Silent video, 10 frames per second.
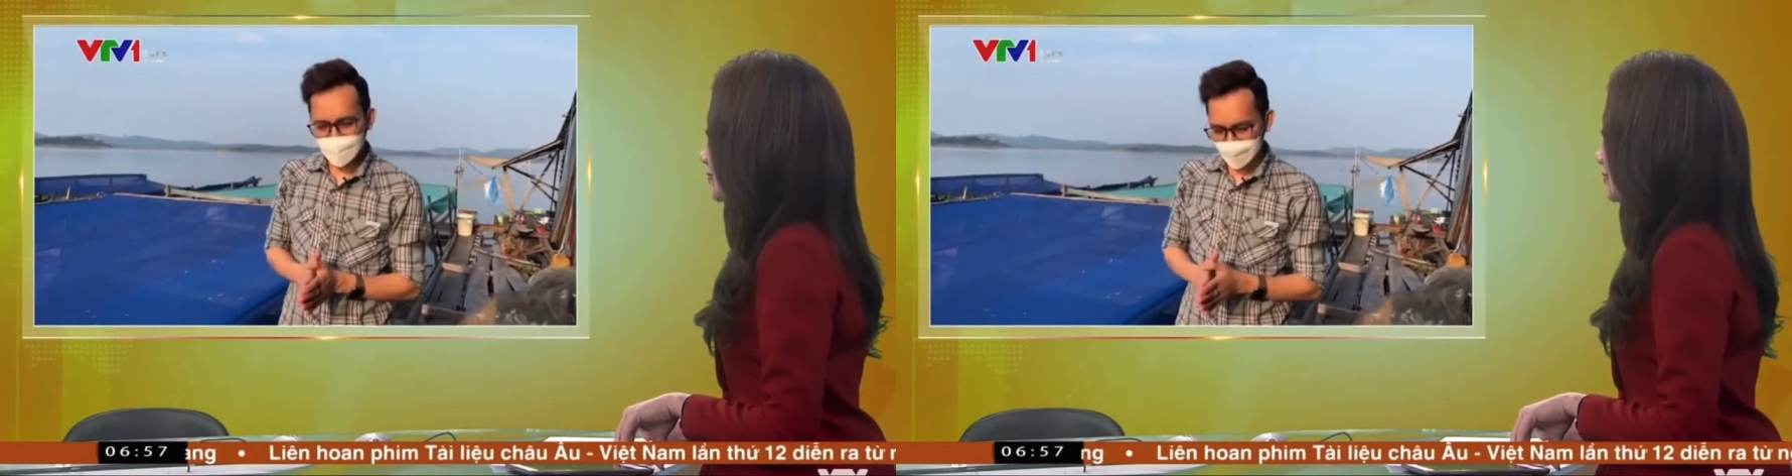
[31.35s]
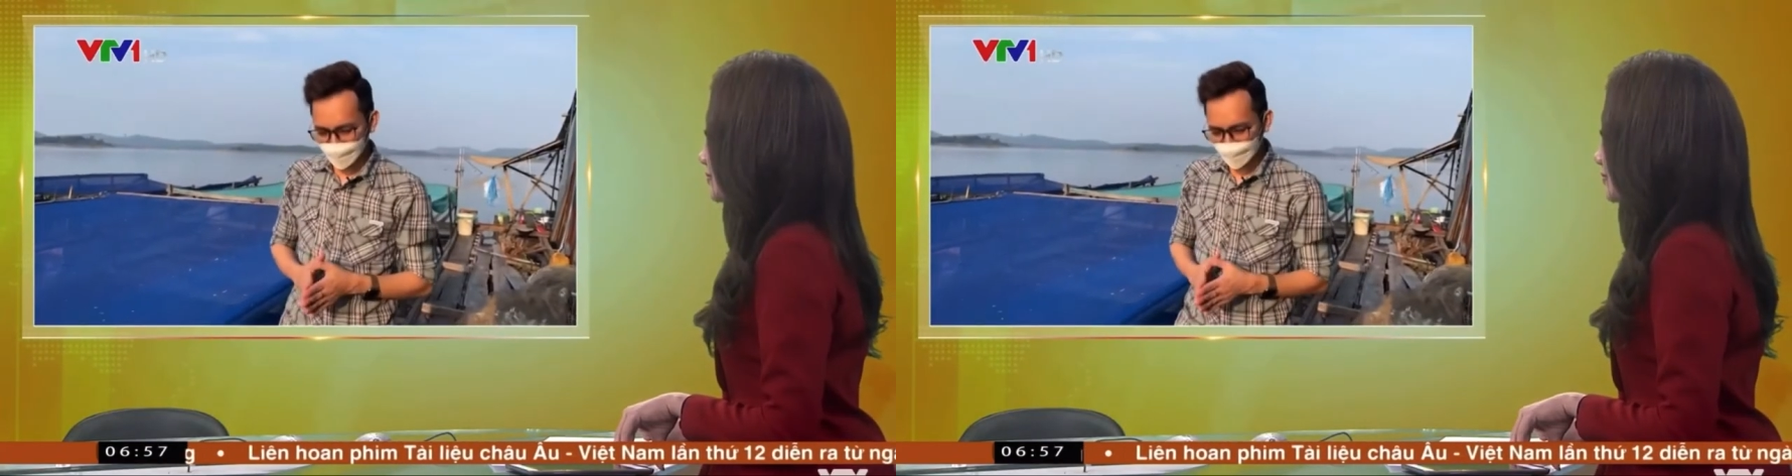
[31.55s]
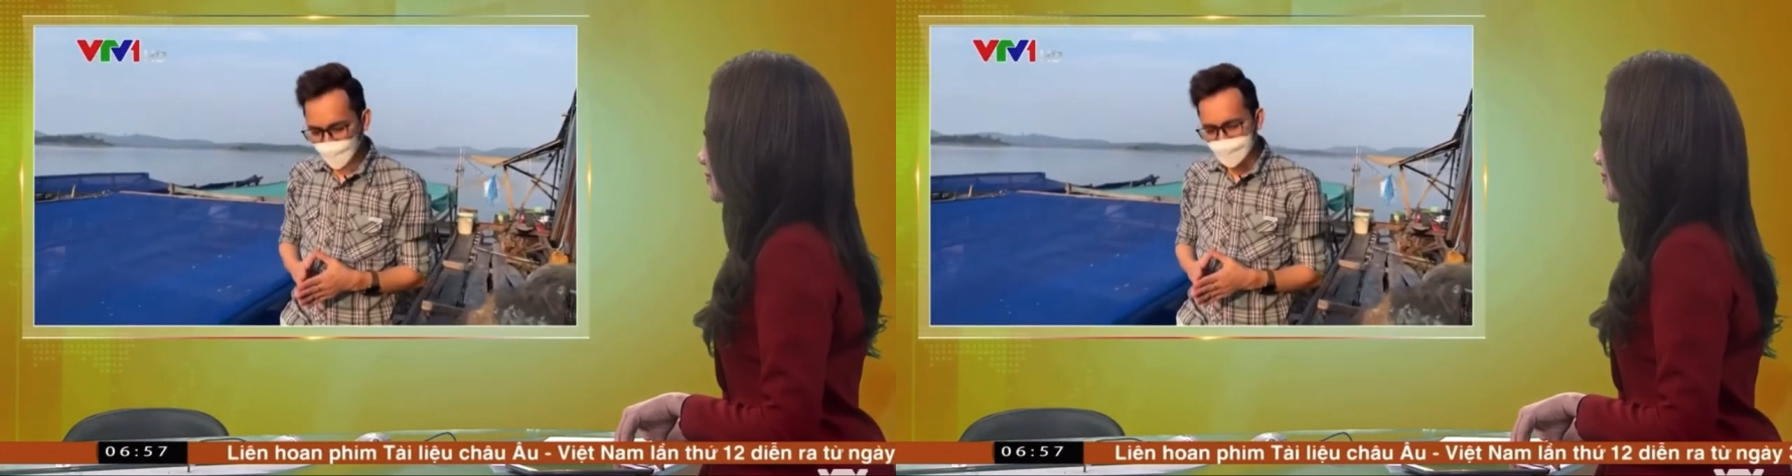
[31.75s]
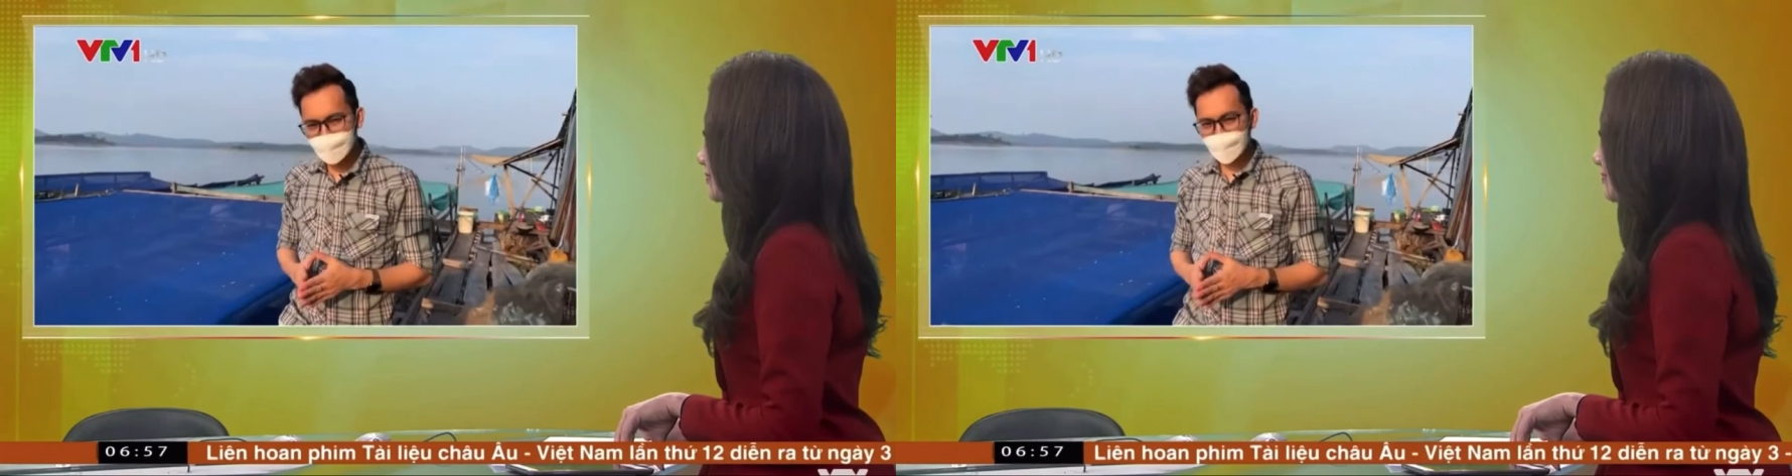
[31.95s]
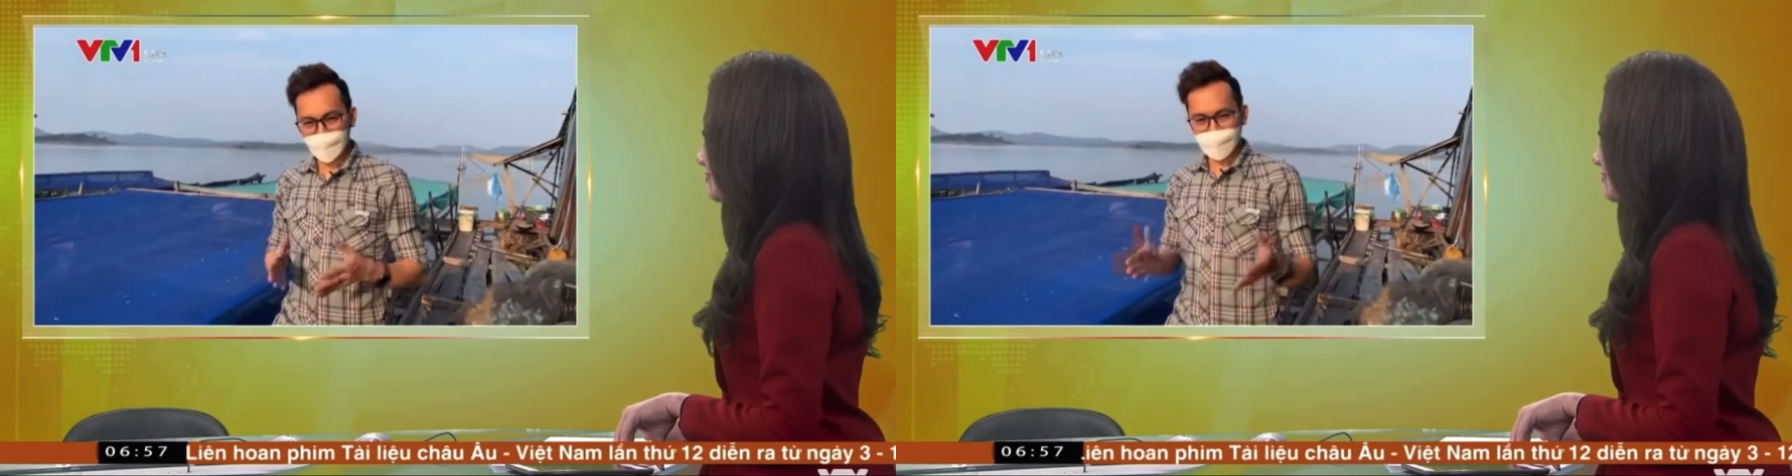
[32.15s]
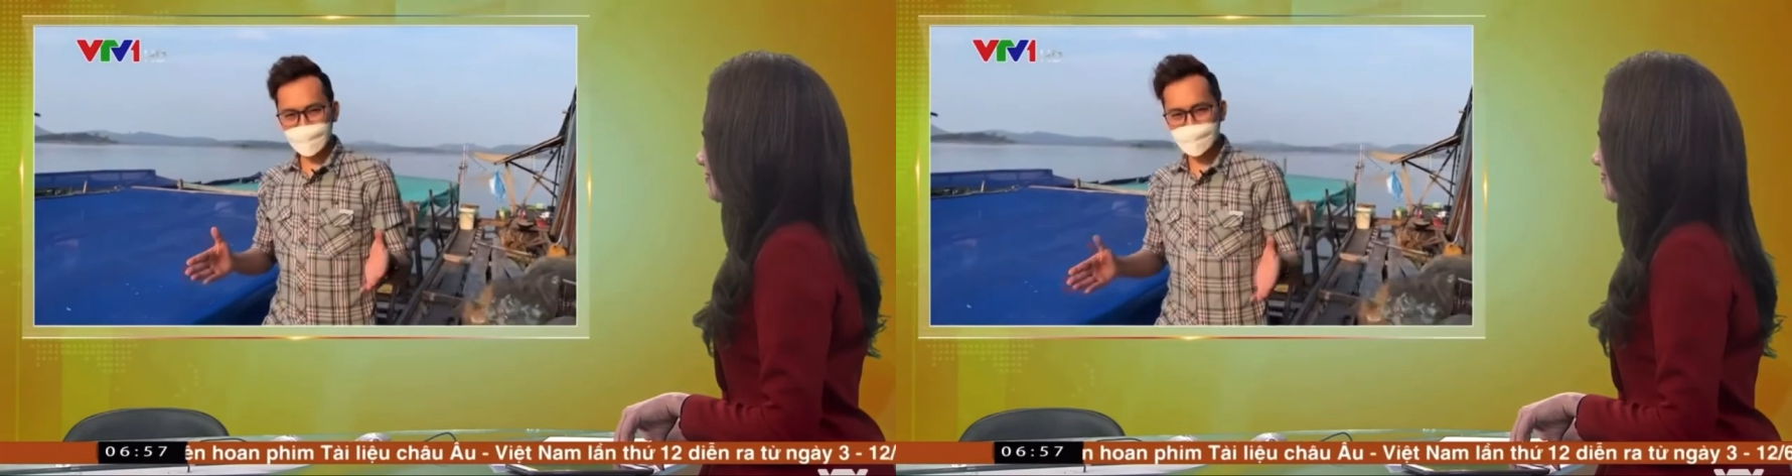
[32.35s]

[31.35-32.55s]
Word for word: với chúng tôi để đón ngày